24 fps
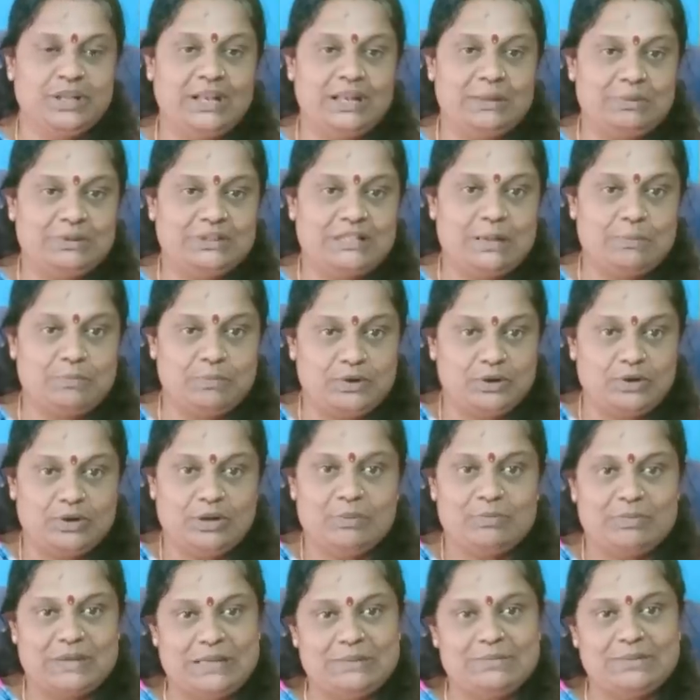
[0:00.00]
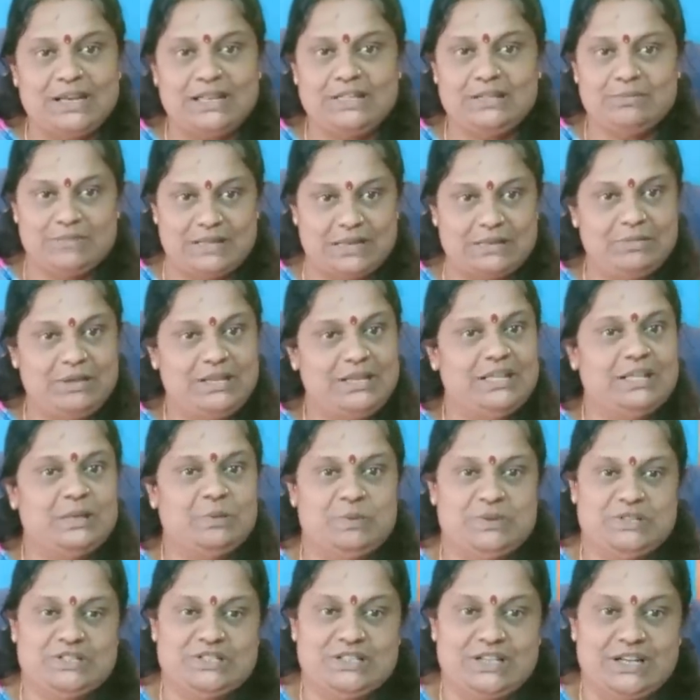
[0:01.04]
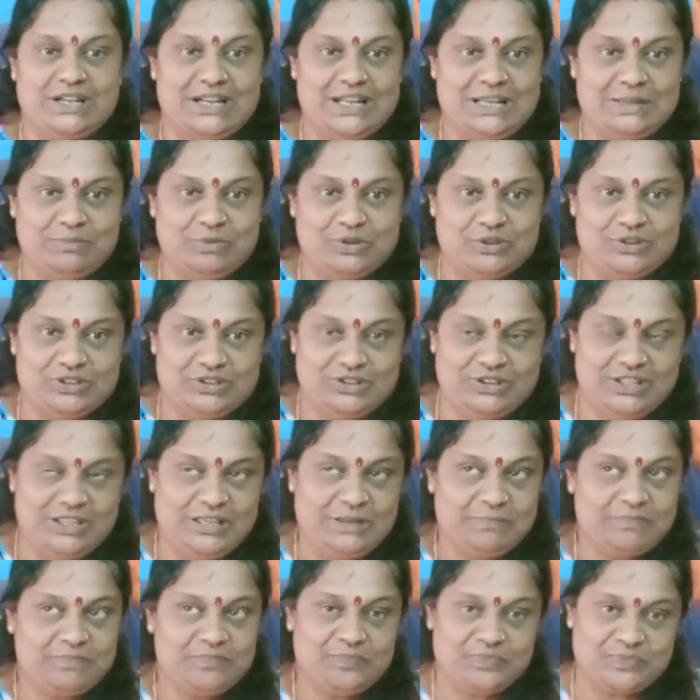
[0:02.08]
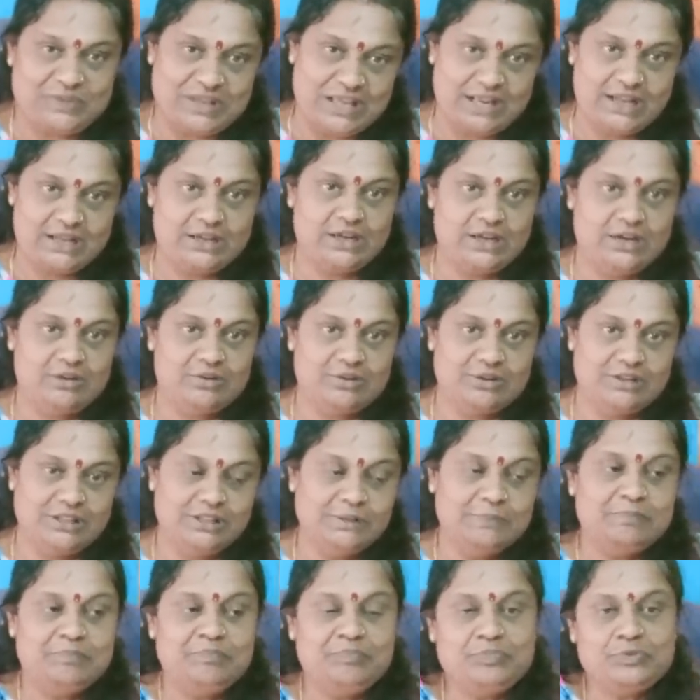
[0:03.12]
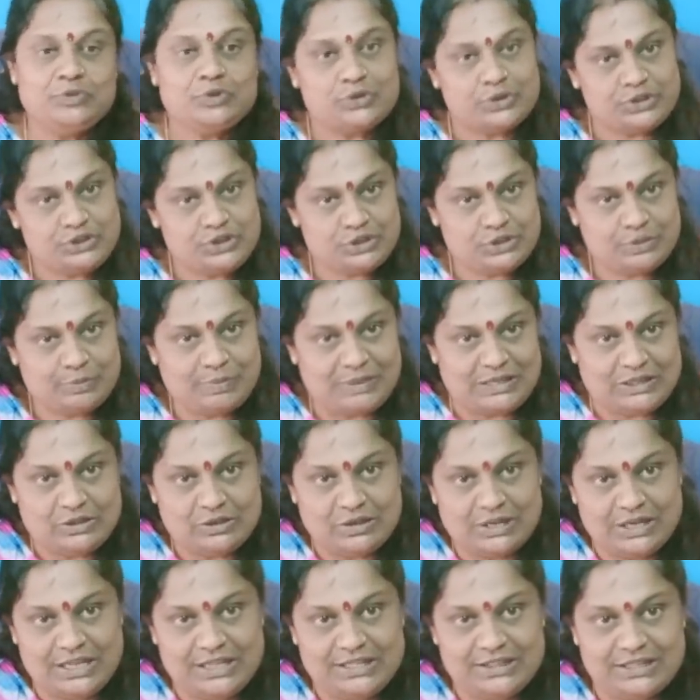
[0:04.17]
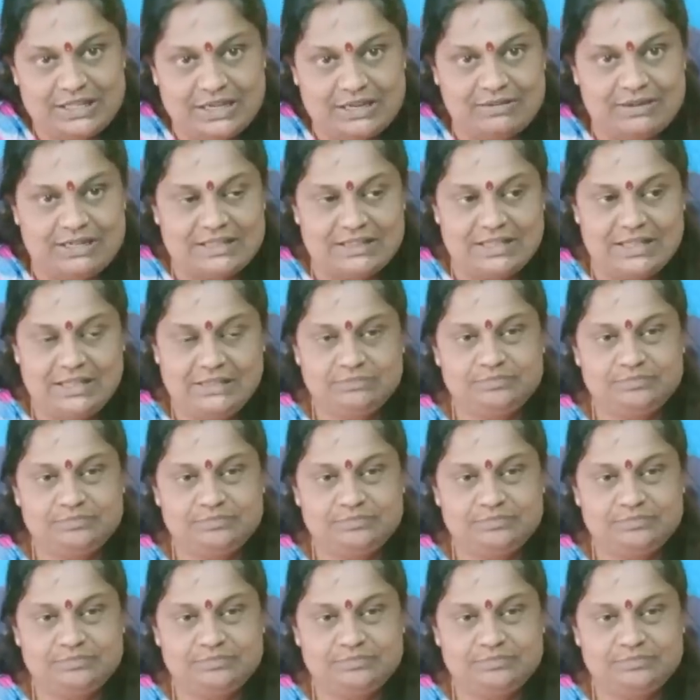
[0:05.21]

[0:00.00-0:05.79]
లేకపోతే అప్పటి నుండి భయం అనేది మనమే నేర్పించినట్లు అయిపోతుంది ఆ రకంగా ఉంటుంది కొంచెం పెద్దోళ్ళు అయిన తర్వాత